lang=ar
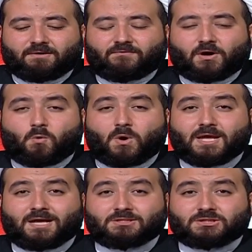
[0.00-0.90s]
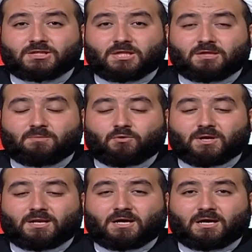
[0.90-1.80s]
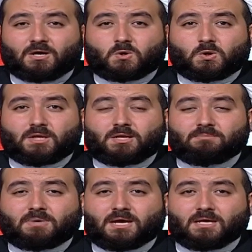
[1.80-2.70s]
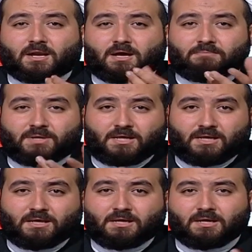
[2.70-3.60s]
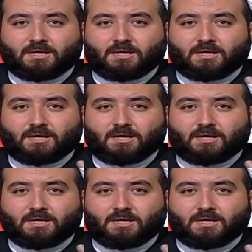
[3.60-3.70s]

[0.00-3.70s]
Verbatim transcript: فهو ينجذب إلى كل ما يرى به